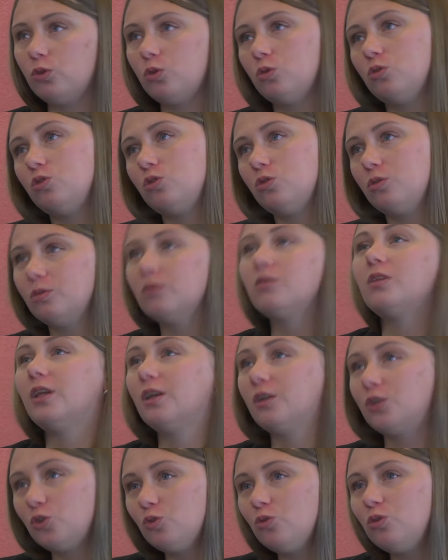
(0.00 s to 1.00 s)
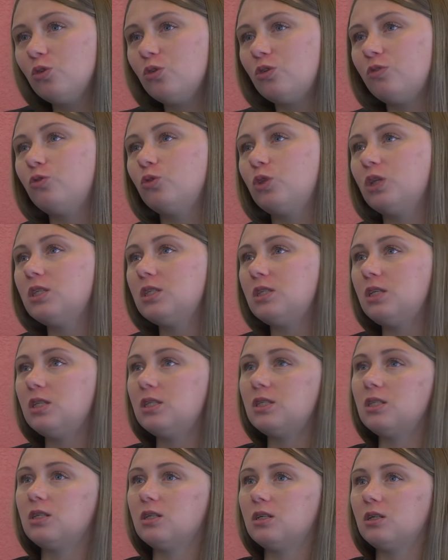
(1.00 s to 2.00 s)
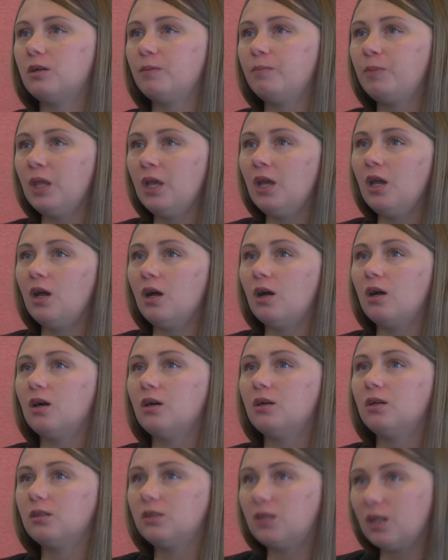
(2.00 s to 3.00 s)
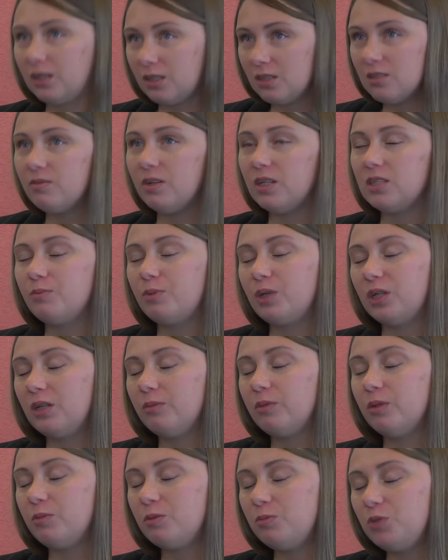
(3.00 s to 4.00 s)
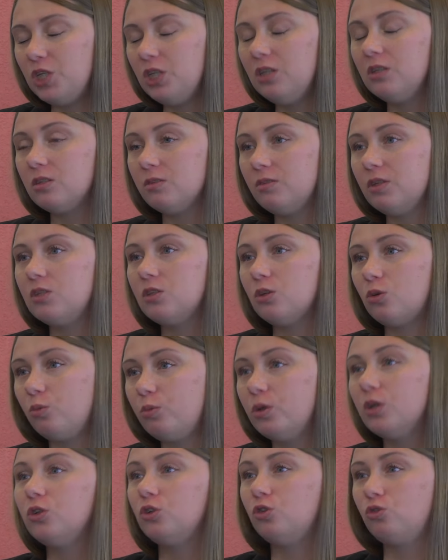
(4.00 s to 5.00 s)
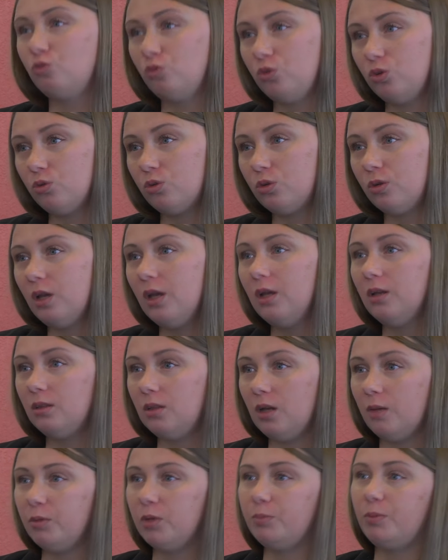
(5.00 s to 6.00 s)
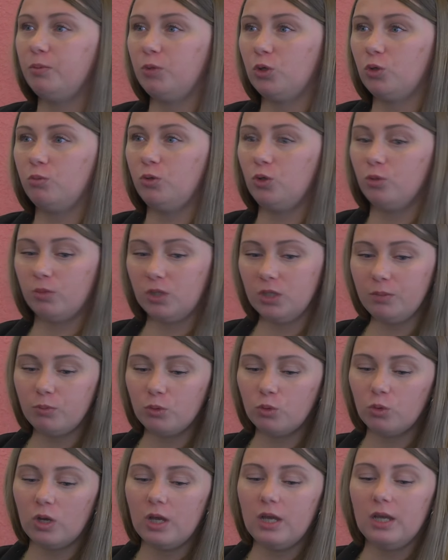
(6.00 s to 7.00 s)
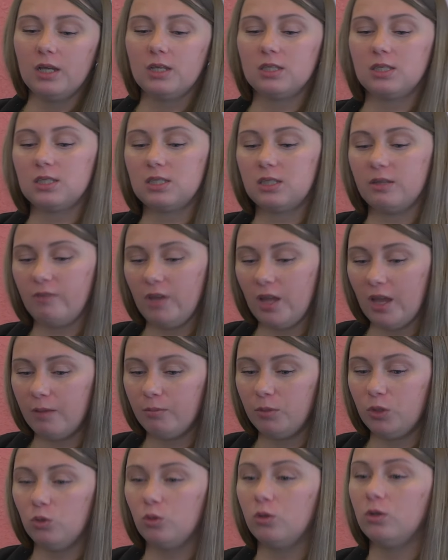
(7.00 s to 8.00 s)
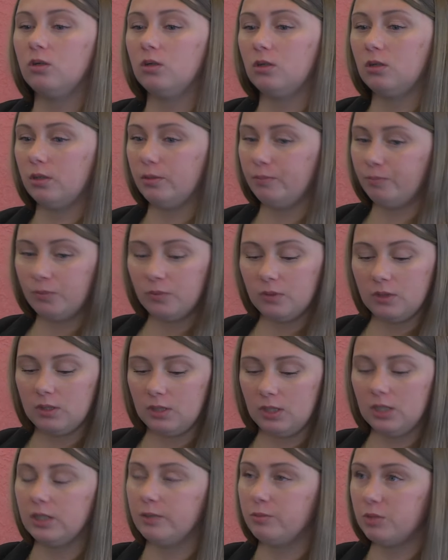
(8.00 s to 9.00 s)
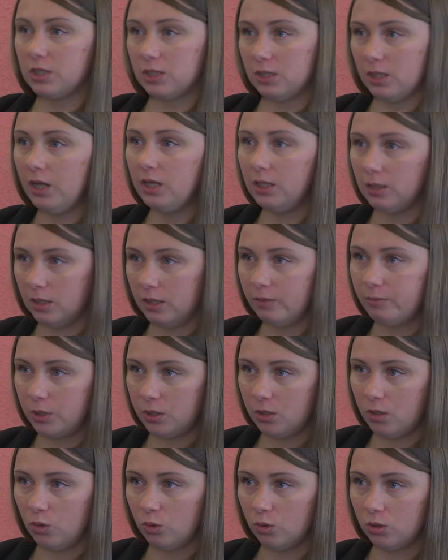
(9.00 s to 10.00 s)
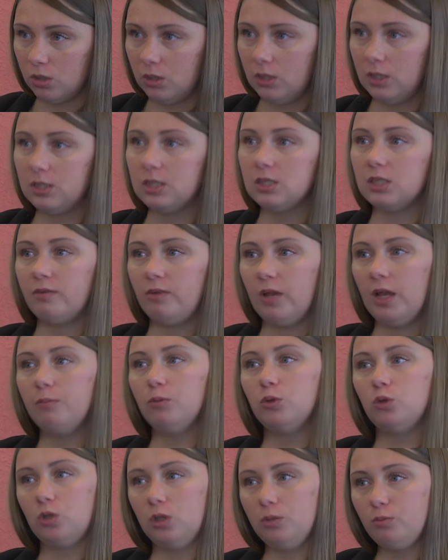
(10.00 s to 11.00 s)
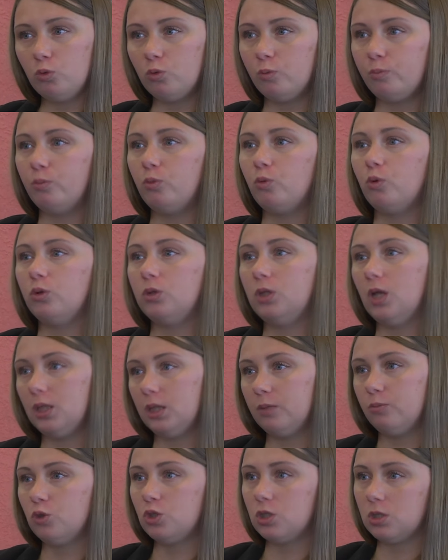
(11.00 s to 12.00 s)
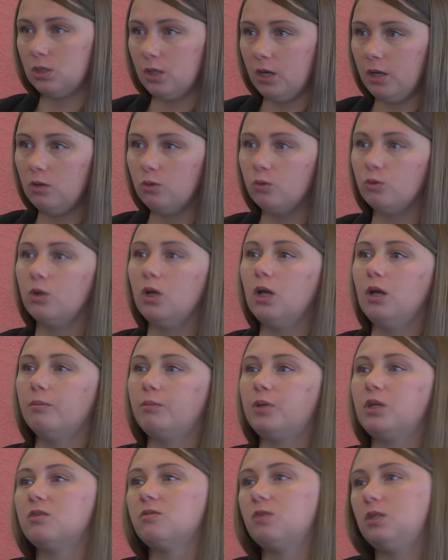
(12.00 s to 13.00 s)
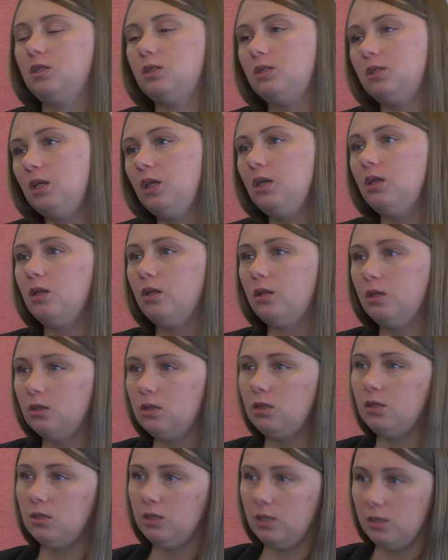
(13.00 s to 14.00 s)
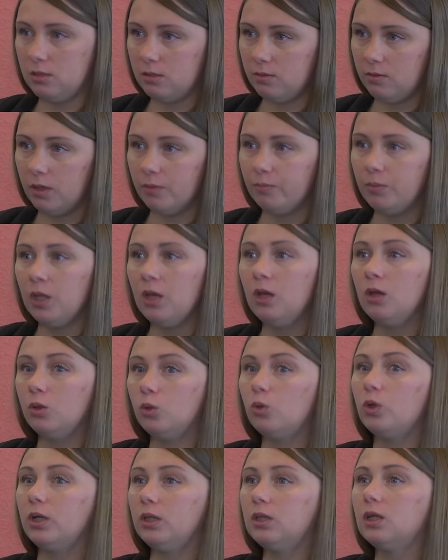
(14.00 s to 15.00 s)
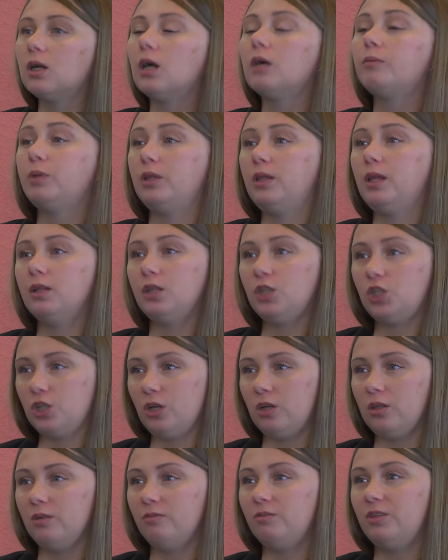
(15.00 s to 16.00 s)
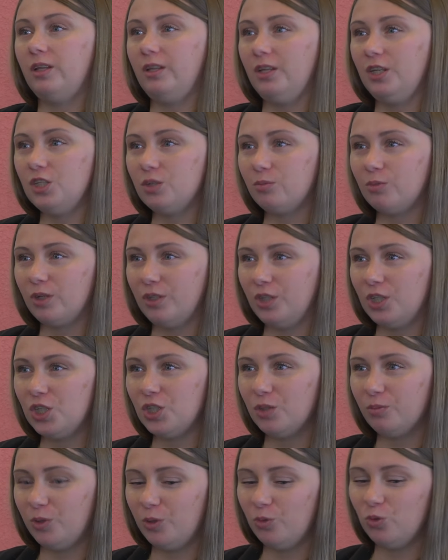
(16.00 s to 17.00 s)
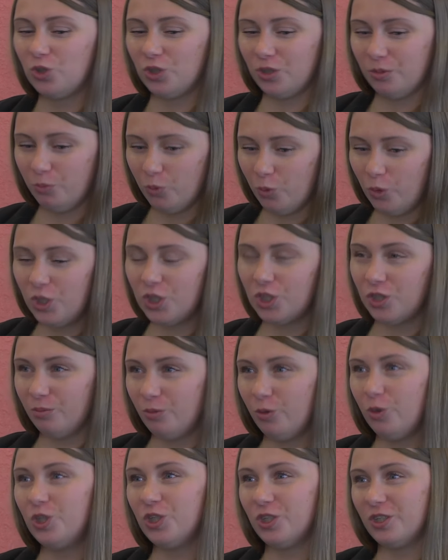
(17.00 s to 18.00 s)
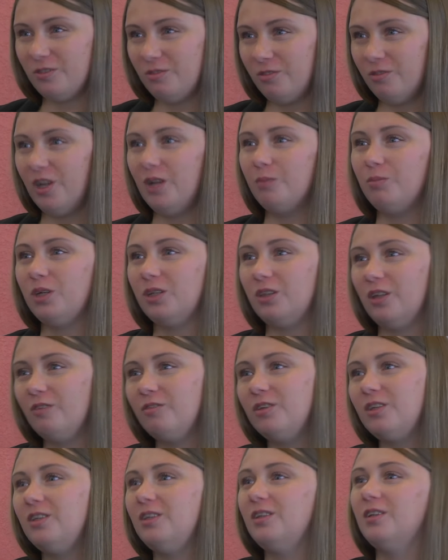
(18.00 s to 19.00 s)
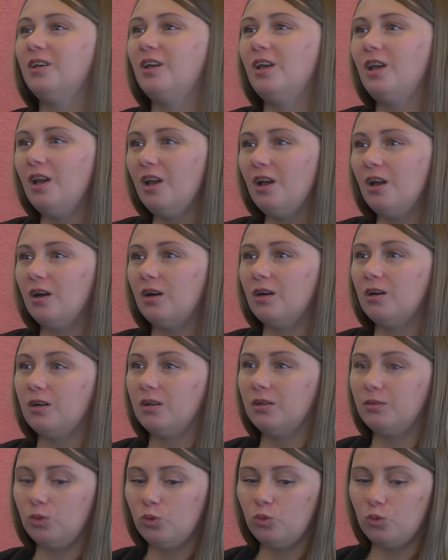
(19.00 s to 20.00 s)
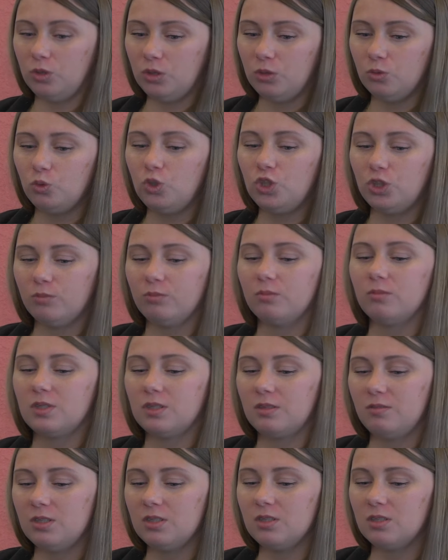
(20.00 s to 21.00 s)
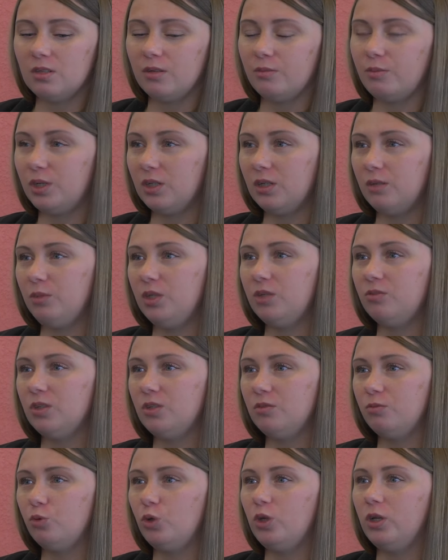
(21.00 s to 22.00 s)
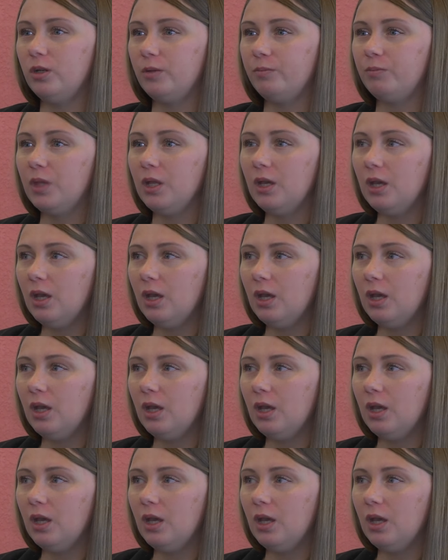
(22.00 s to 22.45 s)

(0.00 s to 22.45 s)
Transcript: то есть для джуниоров у нас есть, э, а, так и называется программное обеспечение, называется робо-джуниор. Да, мы, к примеру, берем рыбку, заставляем ее, э, делаем сценарий да, определенный и заставляем эту рыбку по данному сценарию производить те или иные действия. Но это как бы для начала. В дальнейшем, конечно, мы уже больше и больше развиваем развиваем их навыки, а, ну и учим, соответственно, программировать в более